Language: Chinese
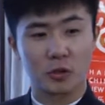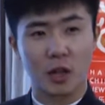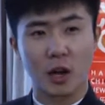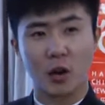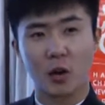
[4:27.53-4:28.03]

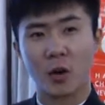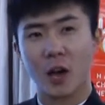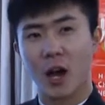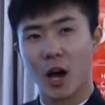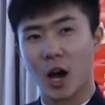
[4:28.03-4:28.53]
到
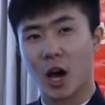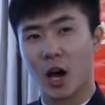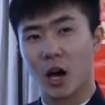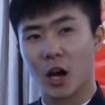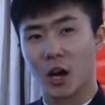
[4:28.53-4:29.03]

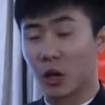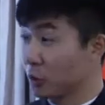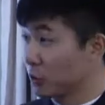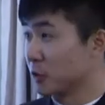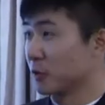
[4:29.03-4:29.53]
呃
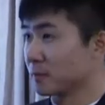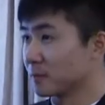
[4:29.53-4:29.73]
Houston，